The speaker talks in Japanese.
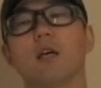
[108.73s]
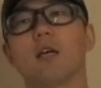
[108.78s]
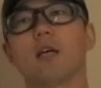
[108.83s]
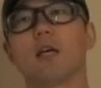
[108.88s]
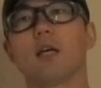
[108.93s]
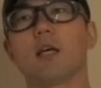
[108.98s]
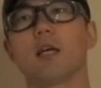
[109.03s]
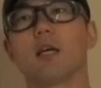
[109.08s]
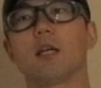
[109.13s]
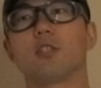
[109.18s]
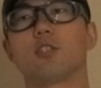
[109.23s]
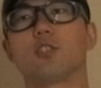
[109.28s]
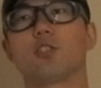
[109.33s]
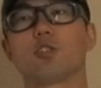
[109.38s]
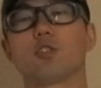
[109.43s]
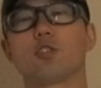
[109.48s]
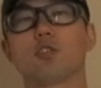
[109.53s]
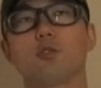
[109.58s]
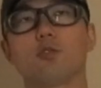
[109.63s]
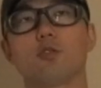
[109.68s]

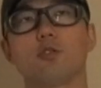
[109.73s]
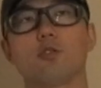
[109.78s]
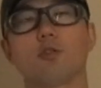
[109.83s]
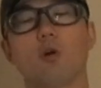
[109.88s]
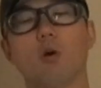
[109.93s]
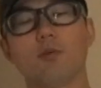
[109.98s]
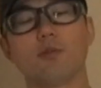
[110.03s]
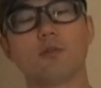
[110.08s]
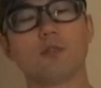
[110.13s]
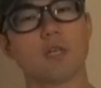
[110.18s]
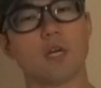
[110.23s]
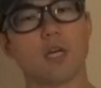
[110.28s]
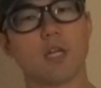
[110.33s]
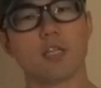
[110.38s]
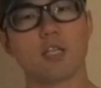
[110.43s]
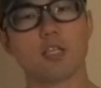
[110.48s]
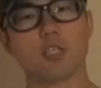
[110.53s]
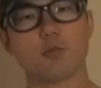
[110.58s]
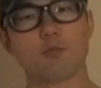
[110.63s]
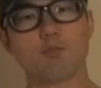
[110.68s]
えー、15分か
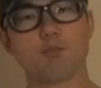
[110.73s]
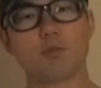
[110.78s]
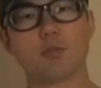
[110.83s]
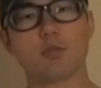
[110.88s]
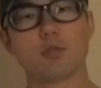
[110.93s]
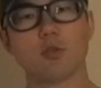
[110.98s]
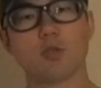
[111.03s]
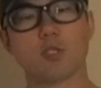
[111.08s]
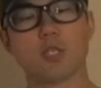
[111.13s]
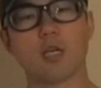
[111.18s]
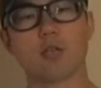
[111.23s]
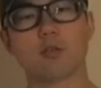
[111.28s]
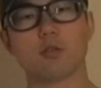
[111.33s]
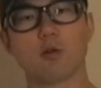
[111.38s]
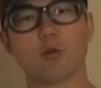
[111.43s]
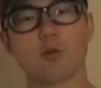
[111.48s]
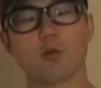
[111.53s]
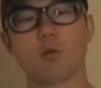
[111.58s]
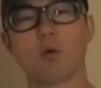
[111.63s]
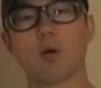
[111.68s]
ら20分の尺
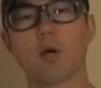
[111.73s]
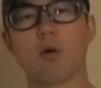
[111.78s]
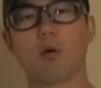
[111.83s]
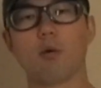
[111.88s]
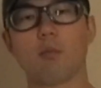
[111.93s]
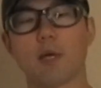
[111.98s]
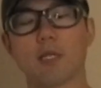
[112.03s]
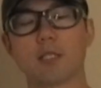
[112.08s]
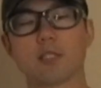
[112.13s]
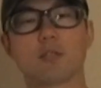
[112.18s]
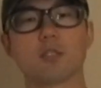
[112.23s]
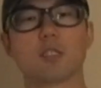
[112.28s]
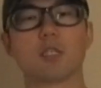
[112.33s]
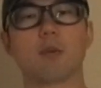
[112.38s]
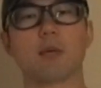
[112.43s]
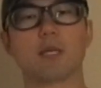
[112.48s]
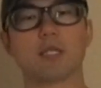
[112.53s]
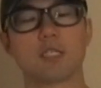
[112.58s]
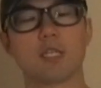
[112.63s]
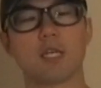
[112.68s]
の動画をまあ作っ
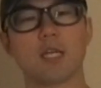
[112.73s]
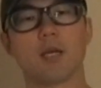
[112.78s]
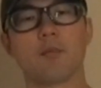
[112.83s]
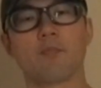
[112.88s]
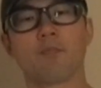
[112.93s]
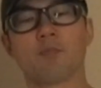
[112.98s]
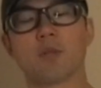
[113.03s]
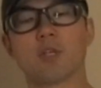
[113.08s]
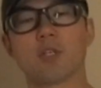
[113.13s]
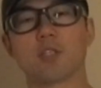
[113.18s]
てまして